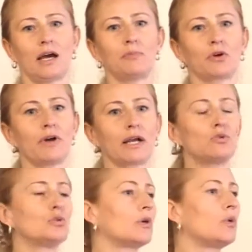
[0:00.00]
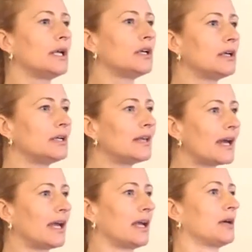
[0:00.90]
approvare tutte quelle
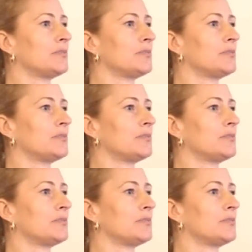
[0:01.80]
idee